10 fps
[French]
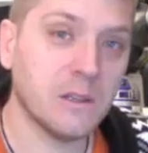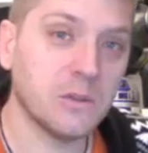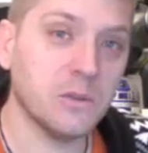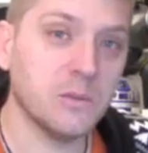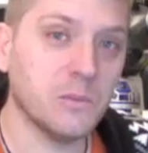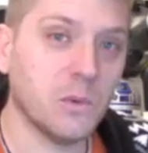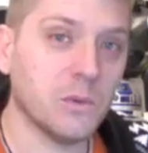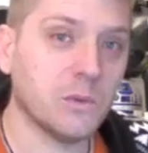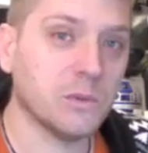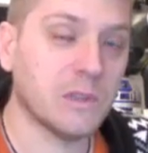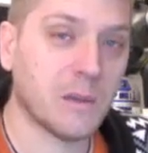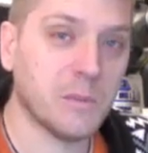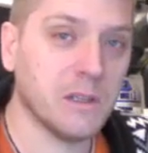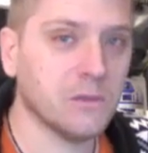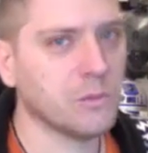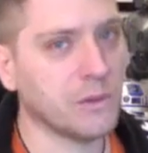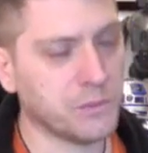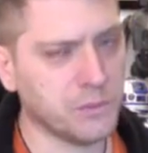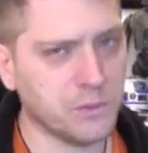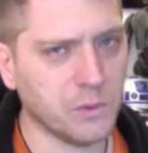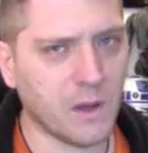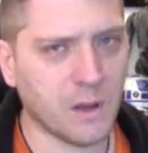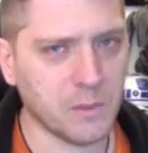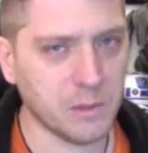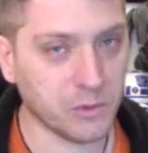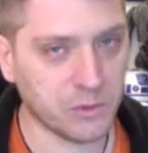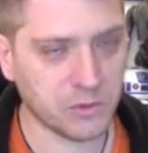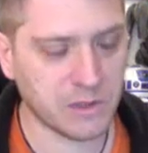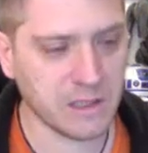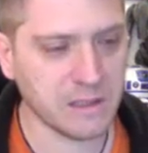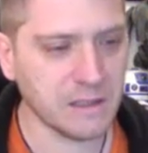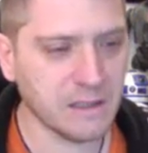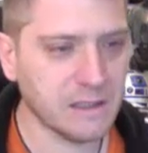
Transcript: de mon armée, de ma future armée bretonnienne,